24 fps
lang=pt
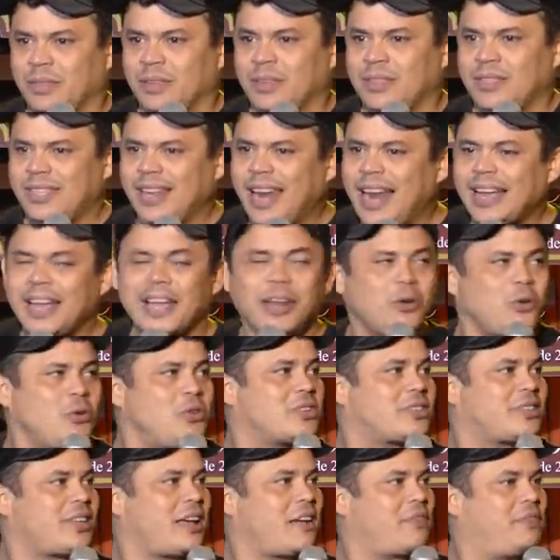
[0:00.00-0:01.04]
Será que ele
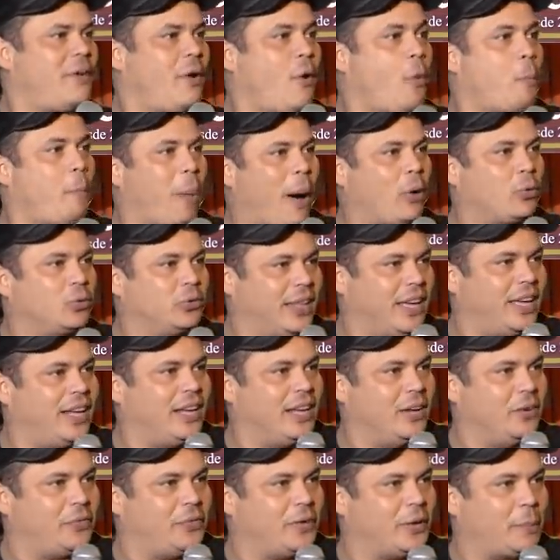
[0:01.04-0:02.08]
consegue ver o pau
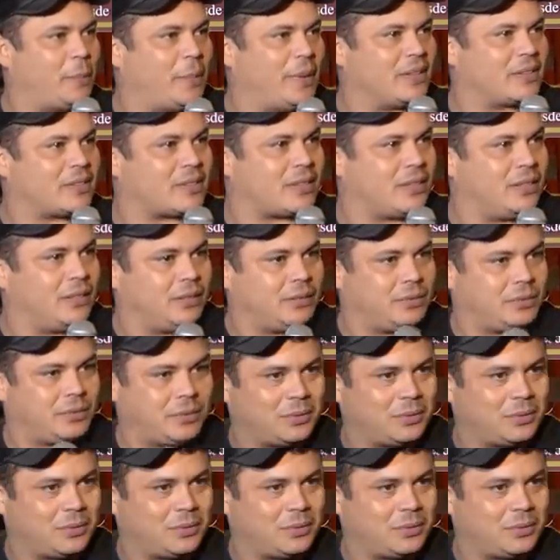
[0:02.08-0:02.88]
dele? Eu fico pensando.